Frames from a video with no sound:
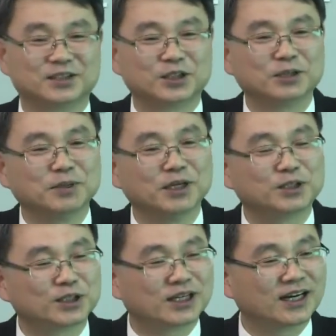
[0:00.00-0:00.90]
지금 이
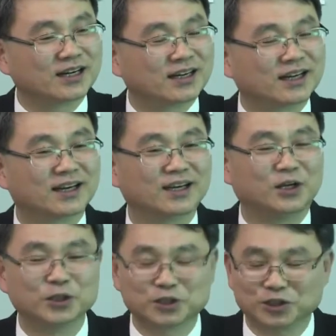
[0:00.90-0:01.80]
이스라엘의
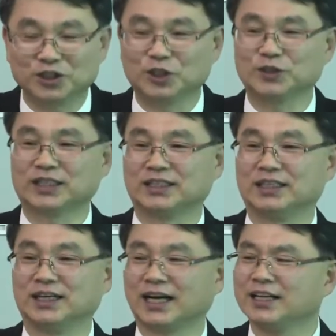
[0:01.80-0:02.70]
영적
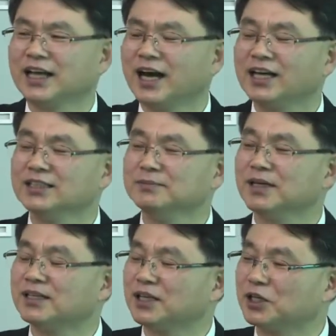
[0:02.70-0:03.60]
지도자들
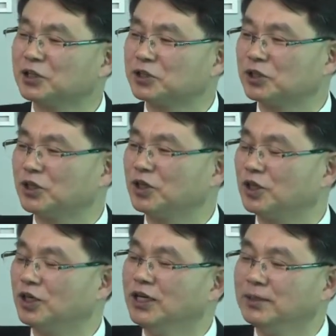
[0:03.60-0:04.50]
하나님에
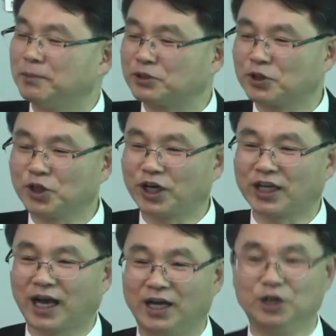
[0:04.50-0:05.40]
대해서
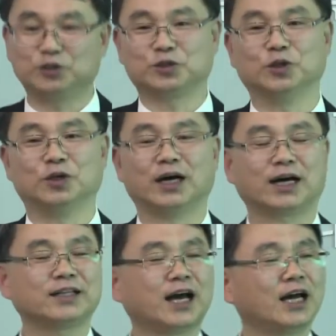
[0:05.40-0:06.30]
백성들에게 알려주고
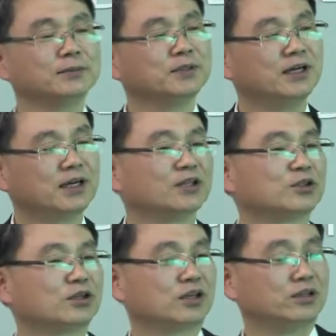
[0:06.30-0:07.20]
하나님을
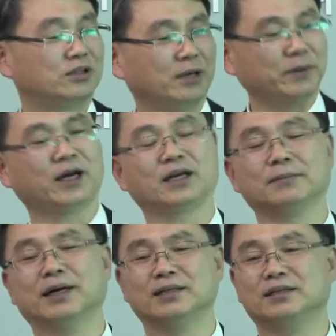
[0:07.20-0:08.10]
향해서 이렇게
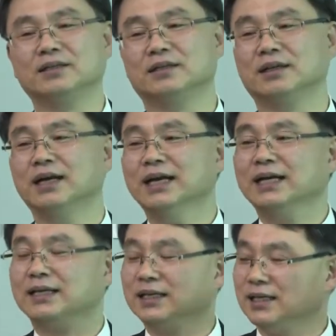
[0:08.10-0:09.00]
예배하게 만들
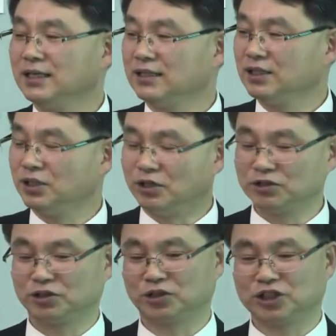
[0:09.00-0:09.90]
이
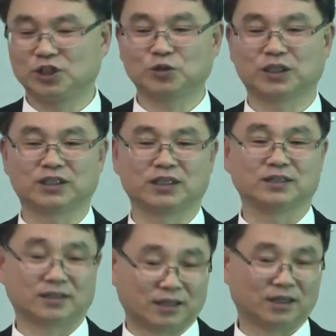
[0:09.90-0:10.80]
영적
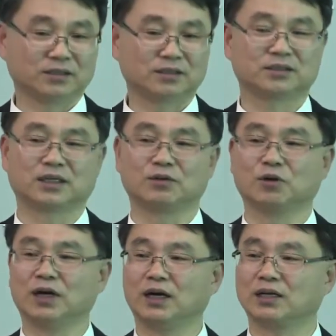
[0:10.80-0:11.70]
지도자들인
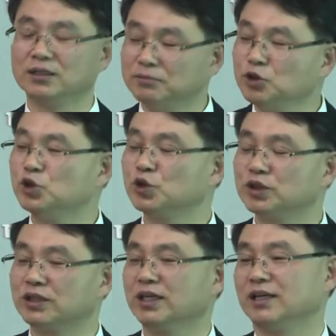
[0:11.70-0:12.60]
대제사장과 그
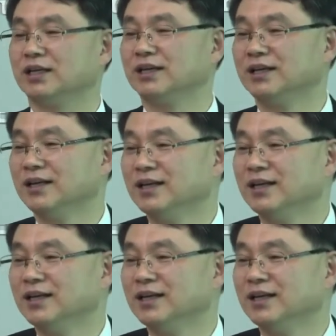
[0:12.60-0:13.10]
문중들이